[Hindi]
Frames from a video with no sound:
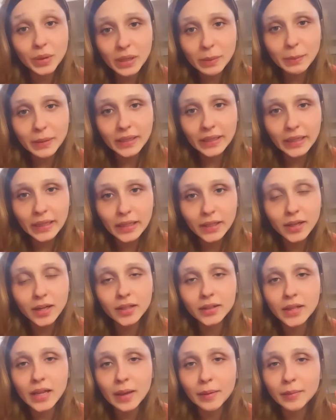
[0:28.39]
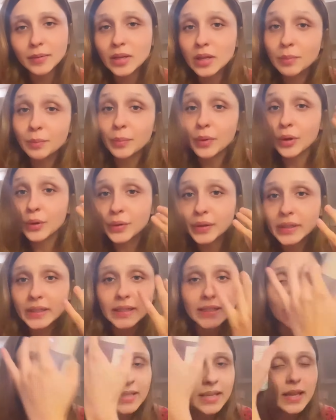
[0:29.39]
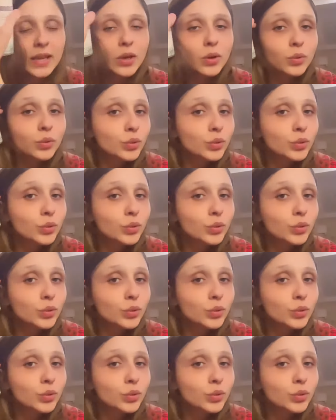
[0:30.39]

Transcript: भी मेंटेन करता है आपकी इम्प्योरिटीज़ हैं